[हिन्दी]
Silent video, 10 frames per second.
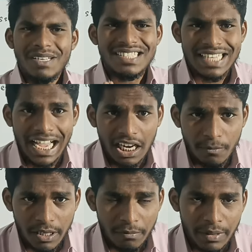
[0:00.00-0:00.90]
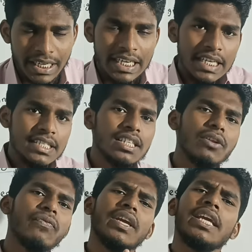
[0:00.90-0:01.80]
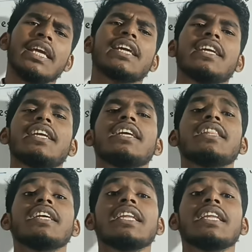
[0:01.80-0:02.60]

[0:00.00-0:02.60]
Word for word: मैं साल भर में सिर्फ एक ही